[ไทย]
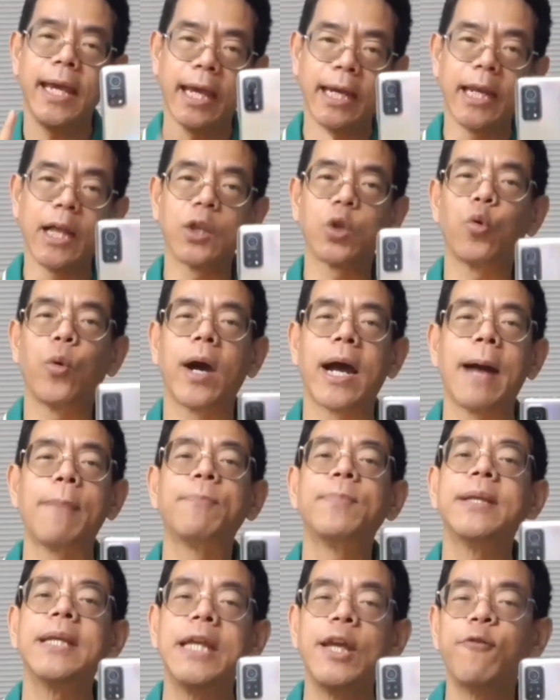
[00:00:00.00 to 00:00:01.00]
อีกหนึ่งตัวครั
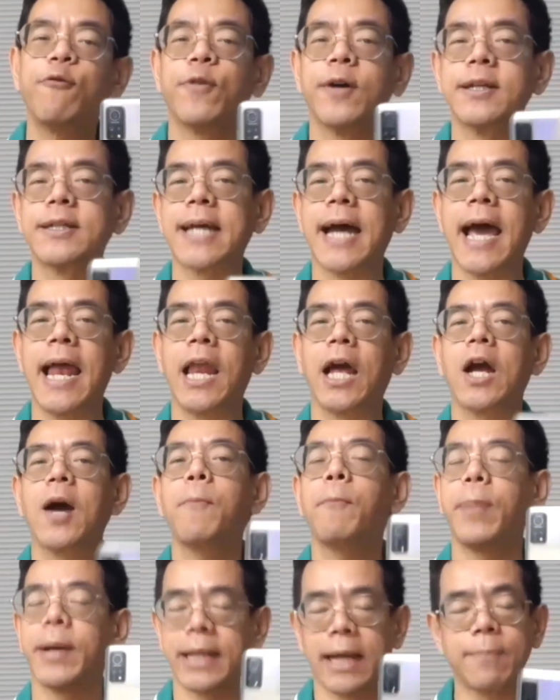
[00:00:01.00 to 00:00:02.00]
บที่เฟิร์สใช้แล้วก็
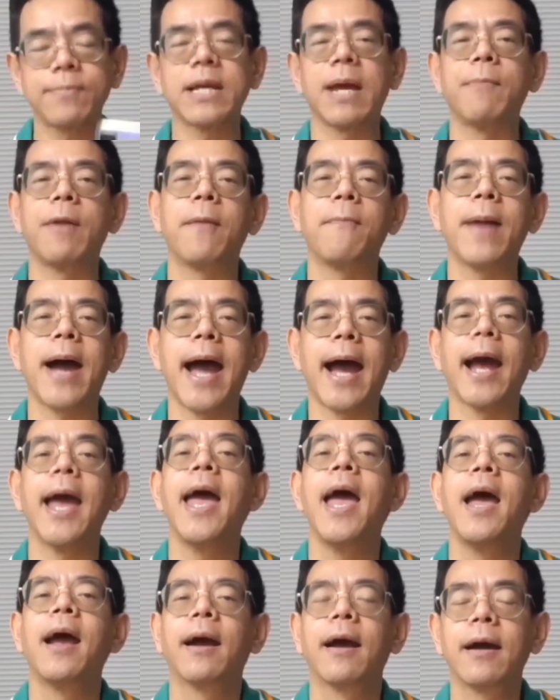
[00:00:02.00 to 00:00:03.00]
ประทับใจมา
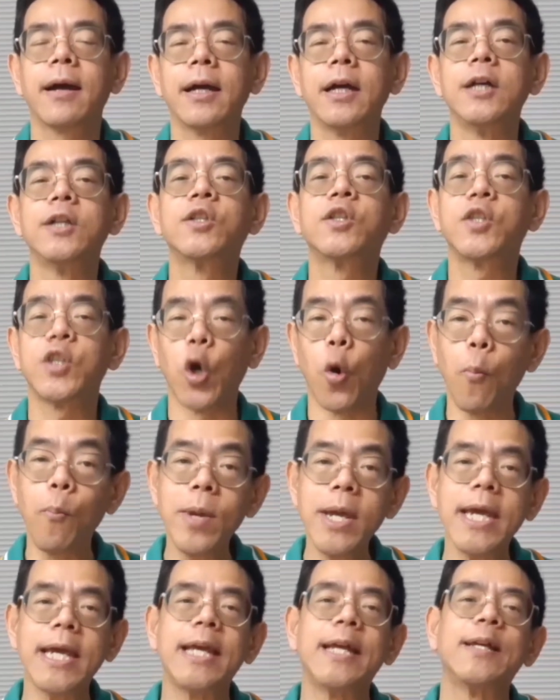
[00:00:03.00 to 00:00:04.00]
กๆก็คือ
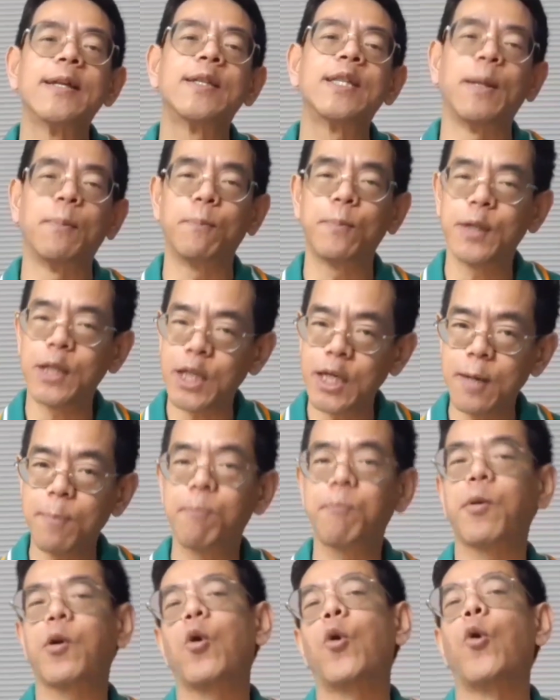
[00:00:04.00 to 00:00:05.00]
Xiaomi สิบ T
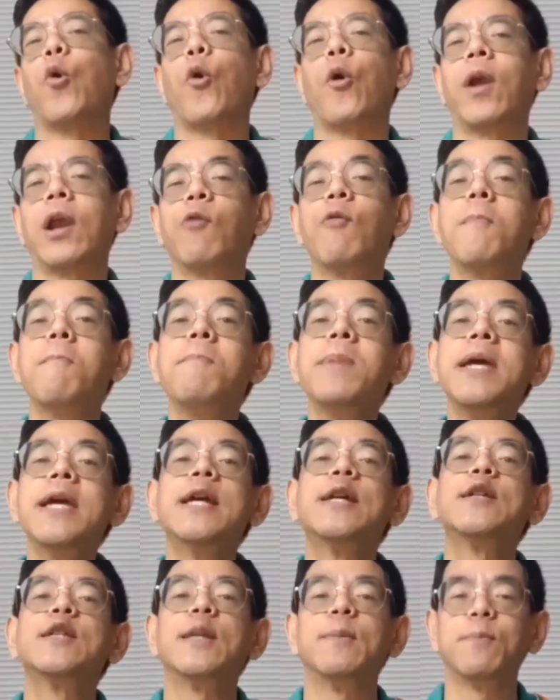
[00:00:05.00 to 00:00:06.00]
Pro หรือว่า Mi
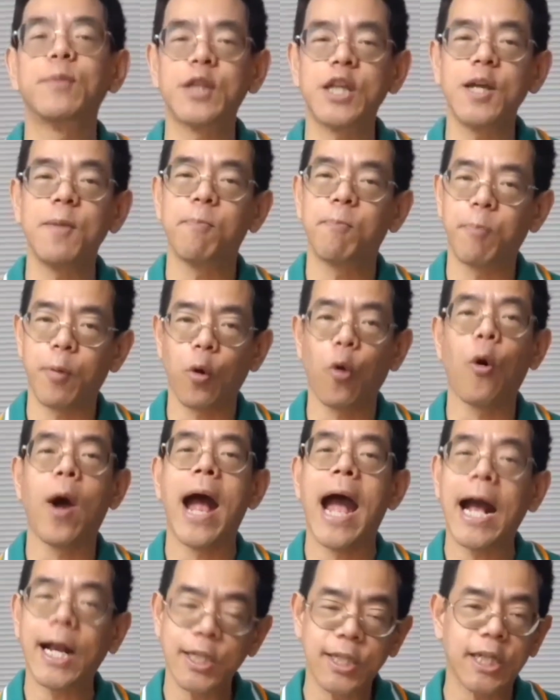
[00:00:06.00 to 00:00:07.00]
สิบ T Pro
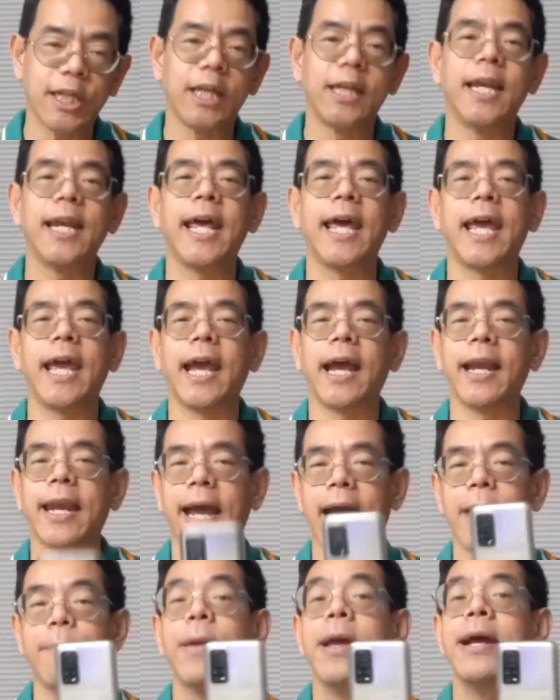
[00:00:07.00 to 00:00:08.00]
ห้าจี นั่นเอง
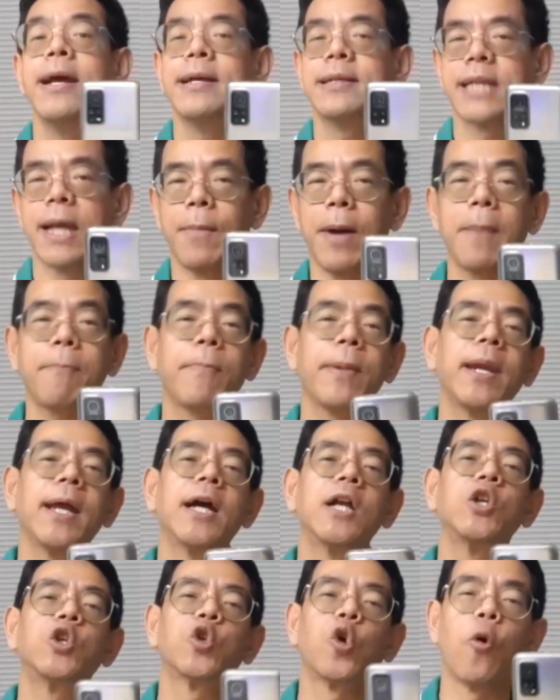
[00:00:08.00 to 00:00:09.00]
นะครับสามารถไป
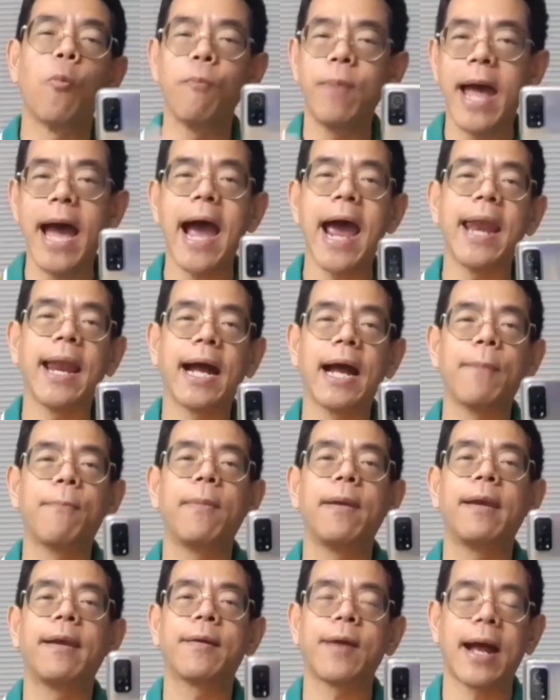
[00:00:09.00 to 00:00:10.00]
เดินชมได้นะครับ
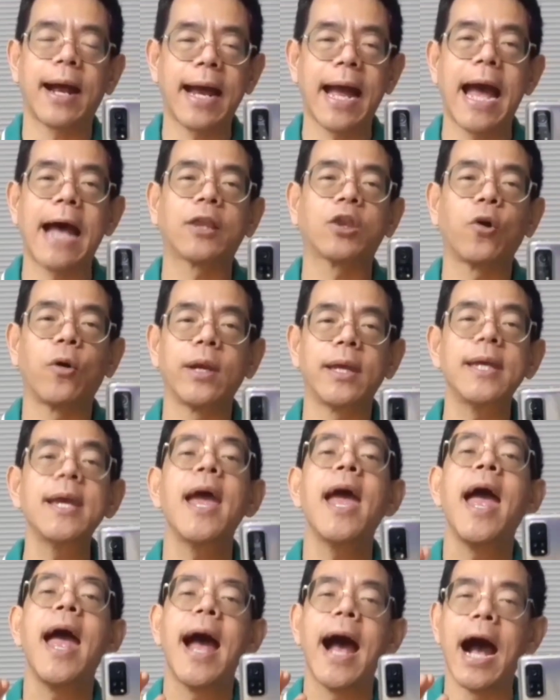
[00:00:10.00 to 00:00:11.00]
ราคาตอนนี้
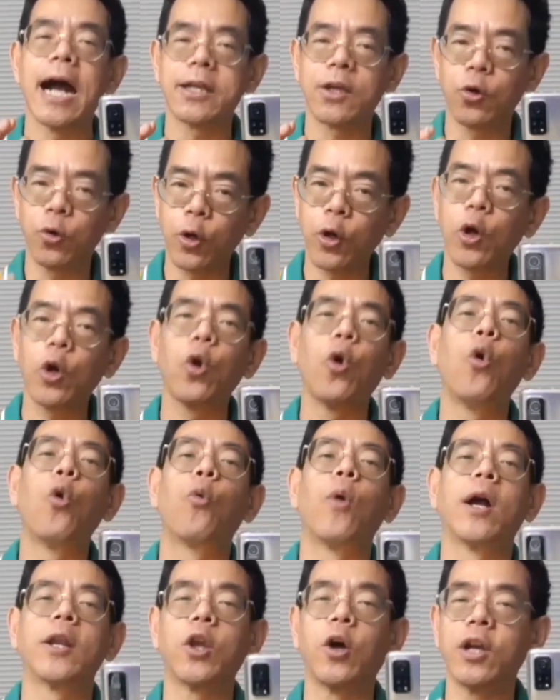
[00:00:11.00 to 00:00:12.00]
อาจจะลดลง
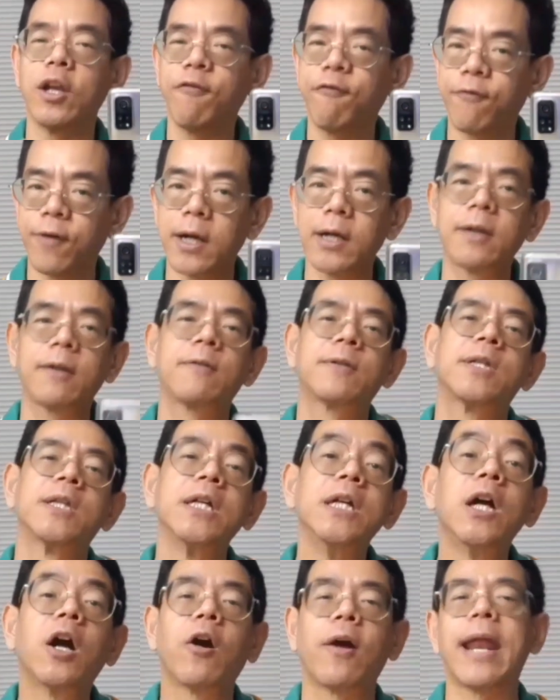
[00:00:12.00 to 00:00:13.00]
กว่าตอนที่เฟิร์ส
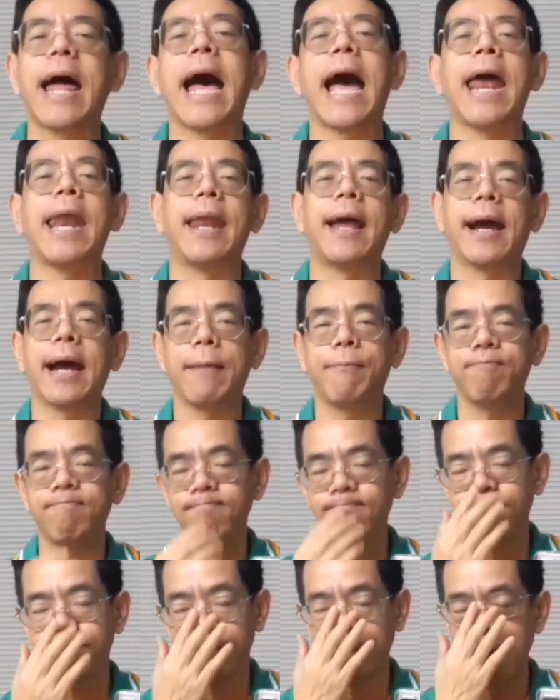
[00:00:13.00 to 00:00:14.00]
ซื้อก็ได้นะครับ
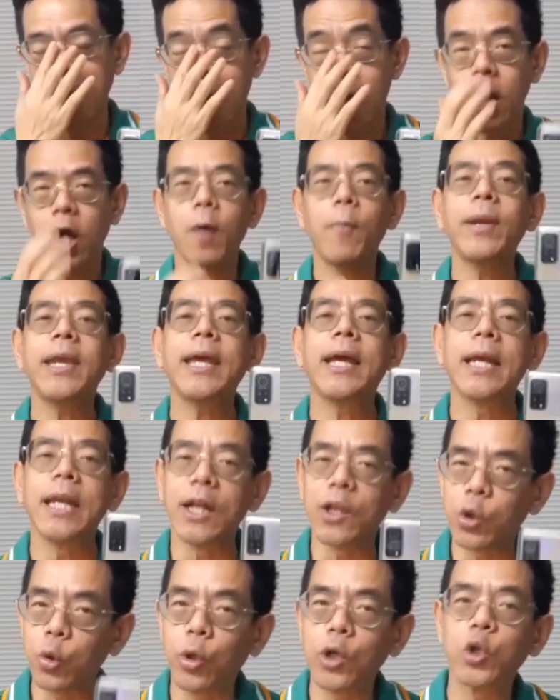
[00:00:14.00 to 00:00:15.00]
อืมก็เป็นอีกห
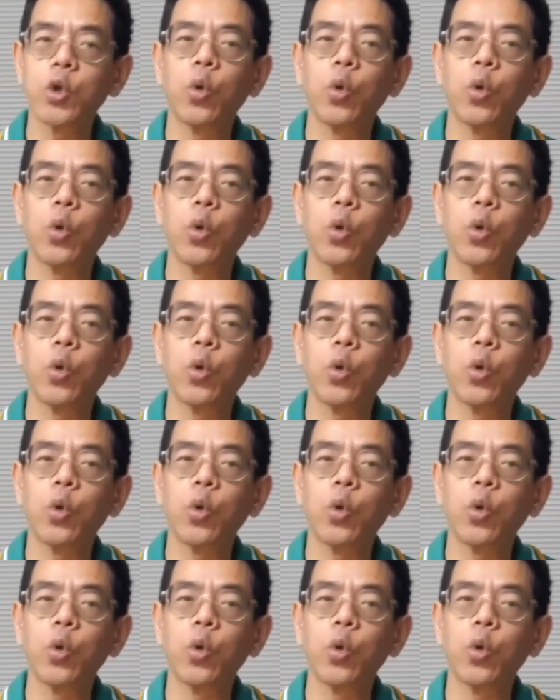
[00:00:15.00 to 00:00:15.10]
นึ่งตัว